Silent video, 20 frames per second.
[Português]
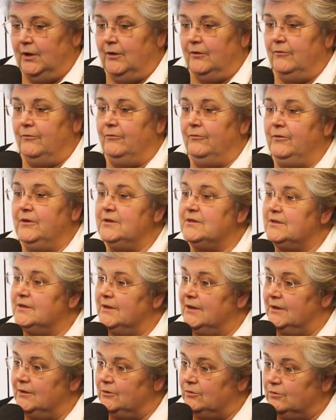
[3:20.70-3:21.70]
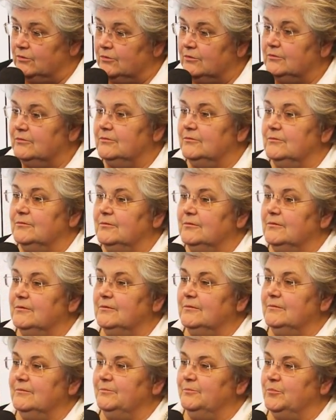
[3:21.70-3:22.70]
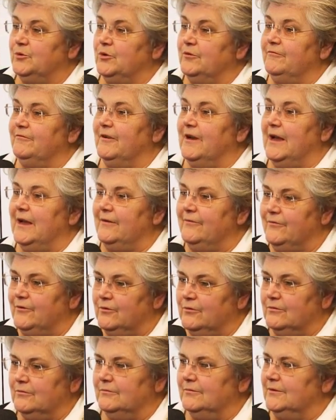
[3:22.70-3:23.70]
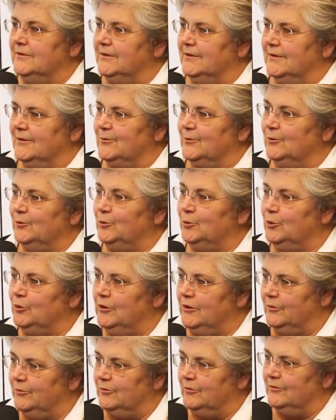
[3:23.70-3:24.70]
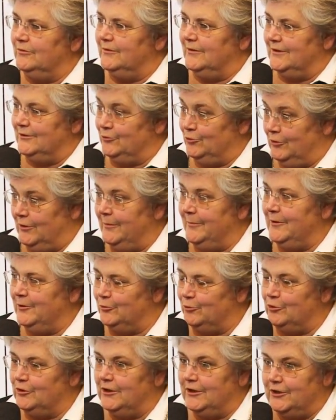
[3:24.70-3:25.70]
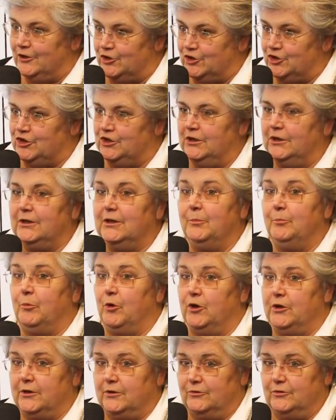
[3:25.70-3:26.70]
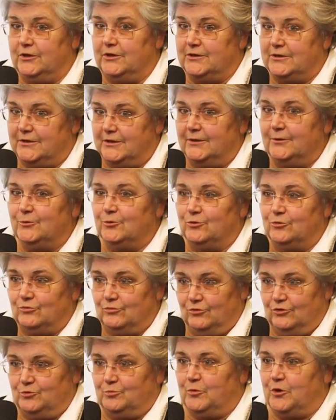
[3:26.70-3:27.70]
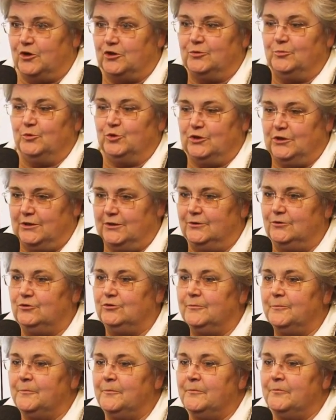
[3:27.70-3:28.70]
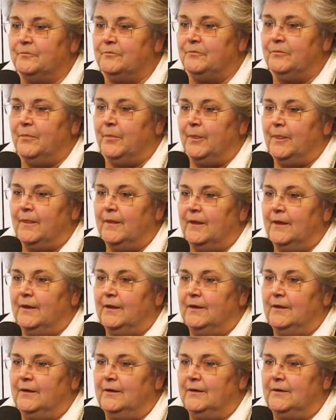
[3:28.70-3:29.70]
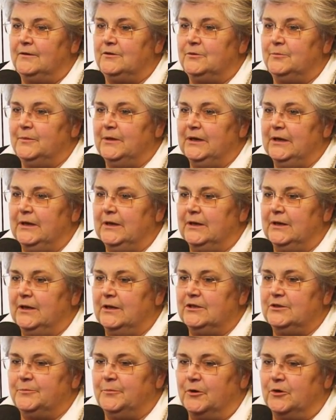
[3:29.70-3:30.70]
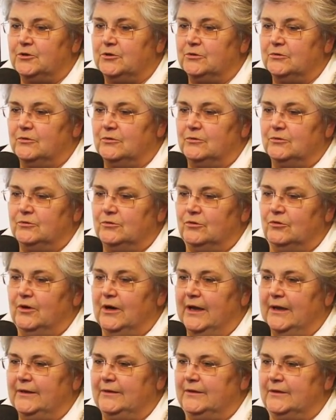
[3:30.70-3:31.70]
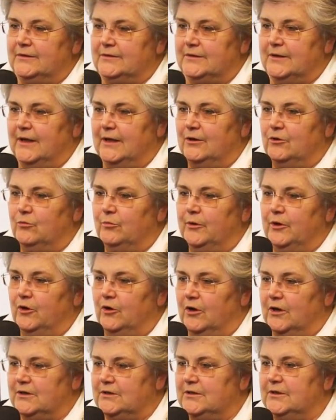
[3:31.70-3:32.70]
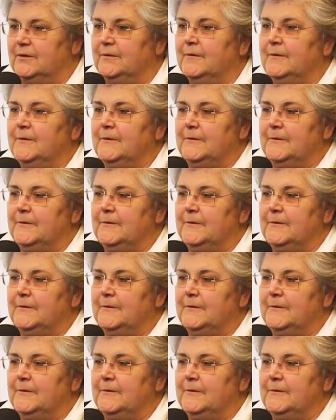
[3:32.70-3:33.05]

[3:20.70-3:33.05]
visando o provável uh, controle, racionamento de energia que pode acontecer nos, nos próximos anos, eh, de maneira que eles possam controlar a intensidade luminosa